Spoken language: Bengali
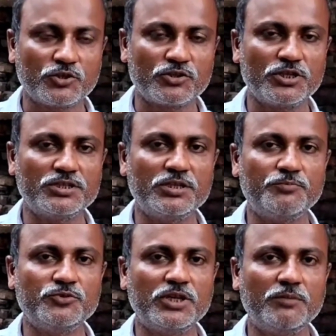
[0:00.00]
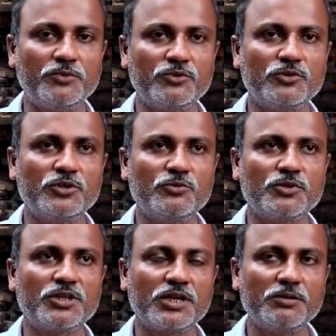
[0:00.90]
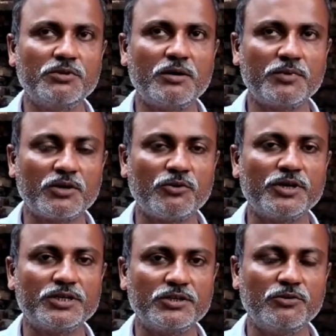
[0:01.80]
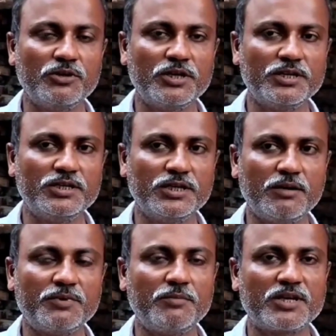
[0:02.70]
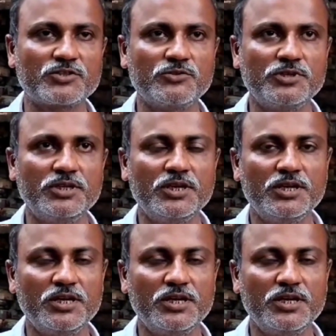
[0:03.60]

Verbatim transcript: চন্দ্রের যে পূজা পদ্ধতি করে থাকি এবং আমরা কয়েকটি ঘর এইখানে আমরা বাস করি